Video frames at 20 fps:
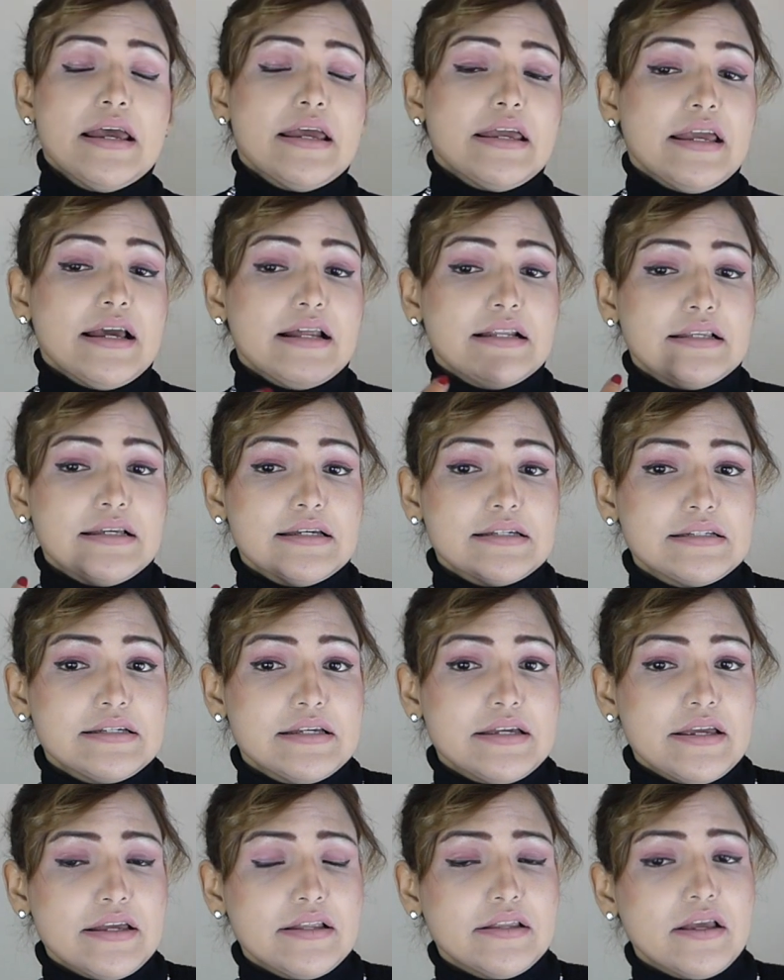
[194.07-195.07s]
y al día
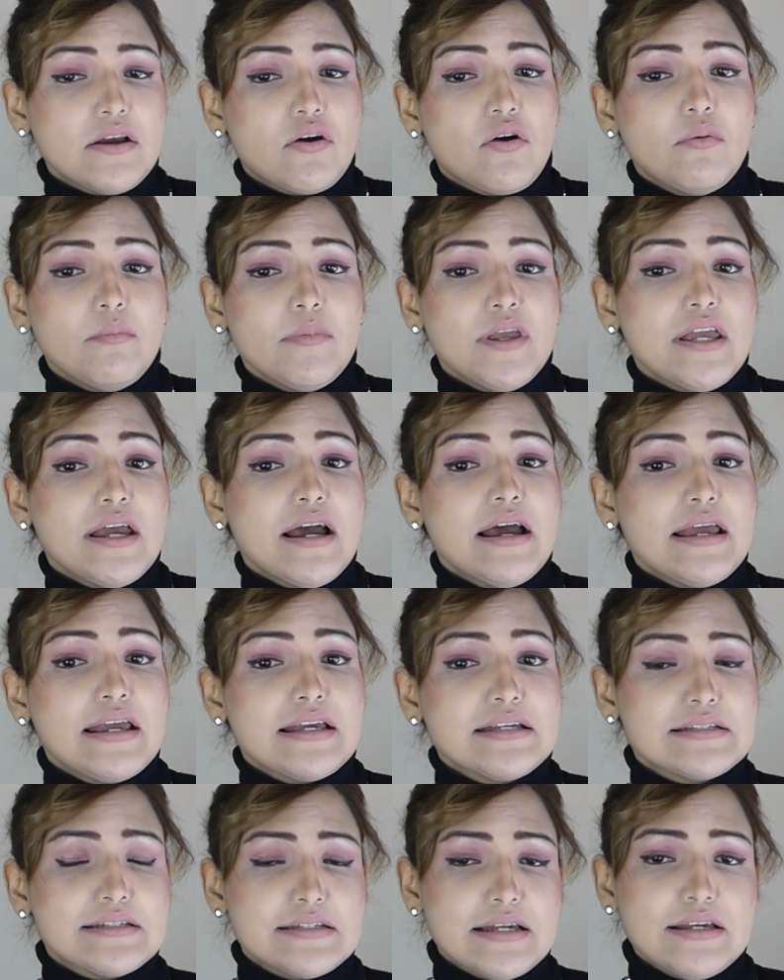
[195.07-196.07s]
siguiente comía
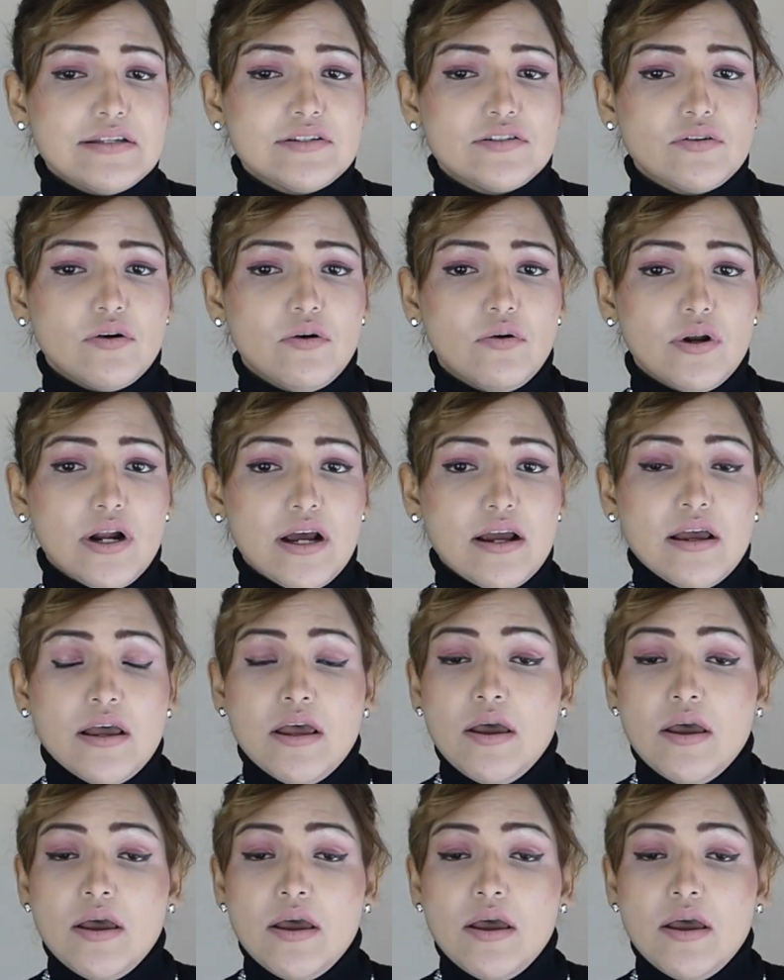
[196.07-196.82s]
en seis horas.